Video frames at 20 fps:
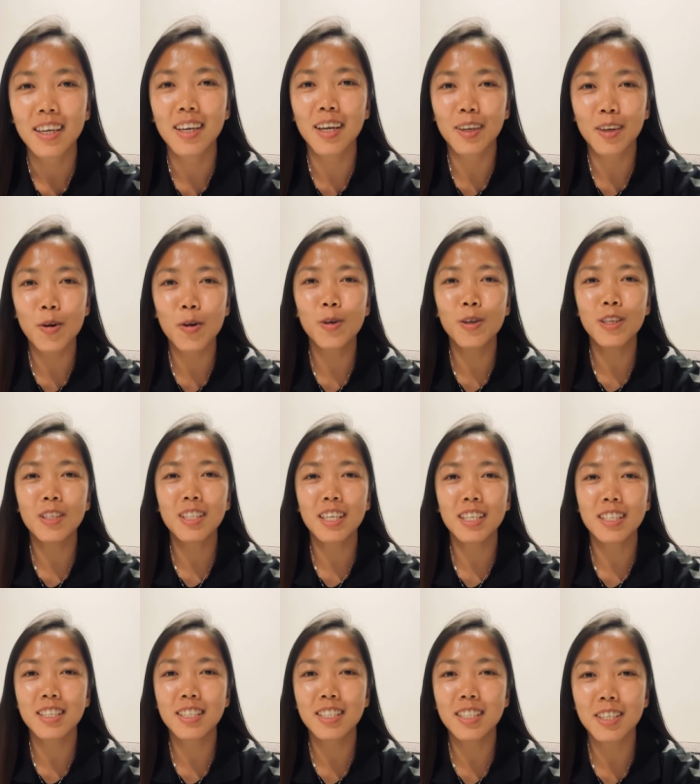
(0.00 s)
Lời cuối
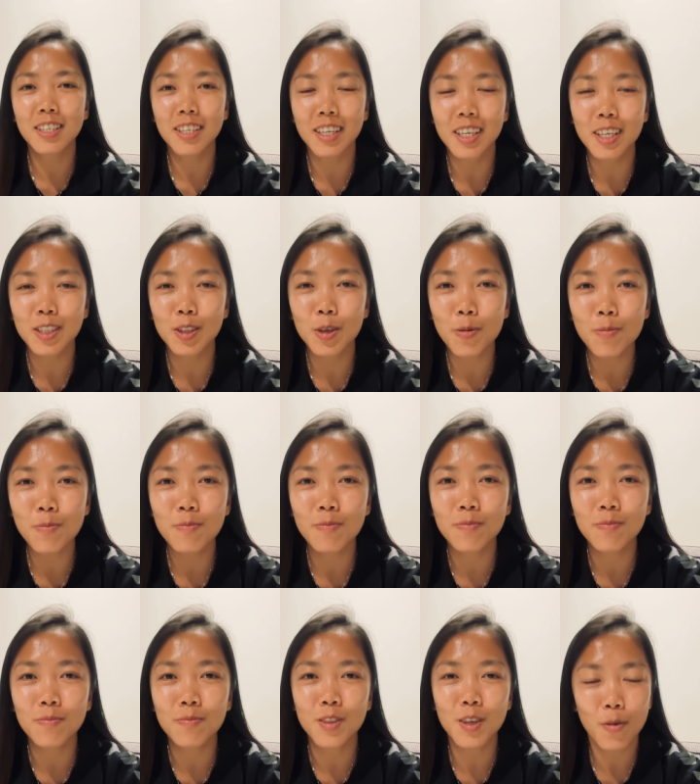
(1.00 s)
thì Như xin gửi lời chúc
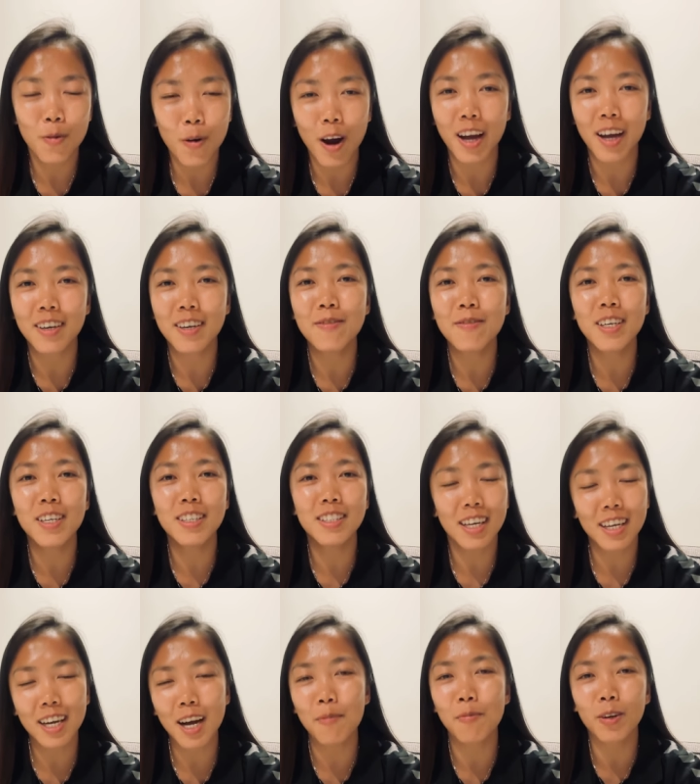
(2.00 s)
sức khỏe đến với
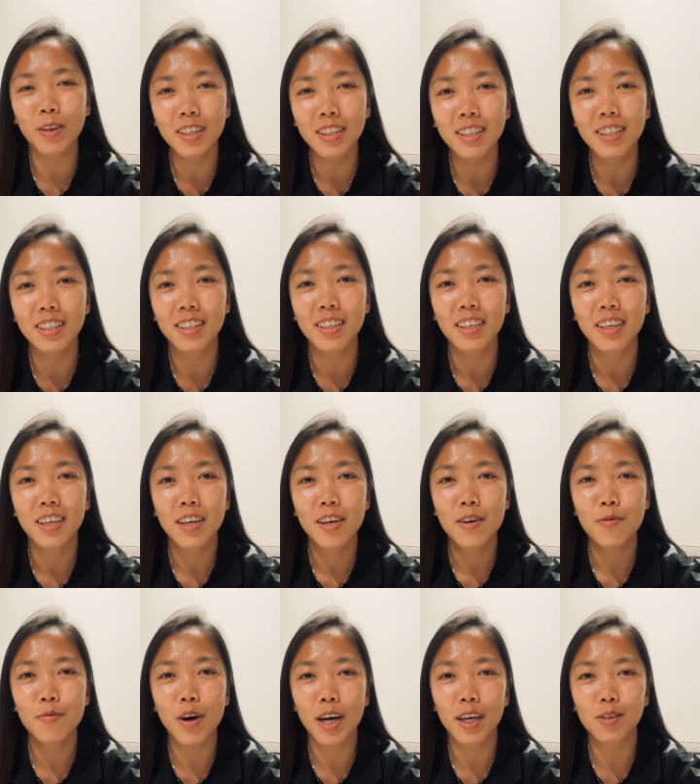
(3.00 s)
tất cả mọi người
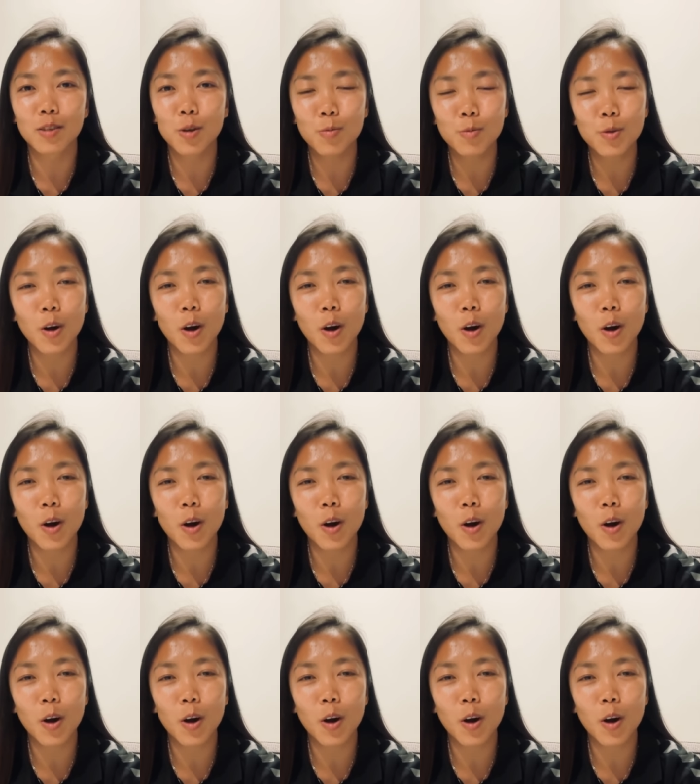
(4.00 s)
và chúc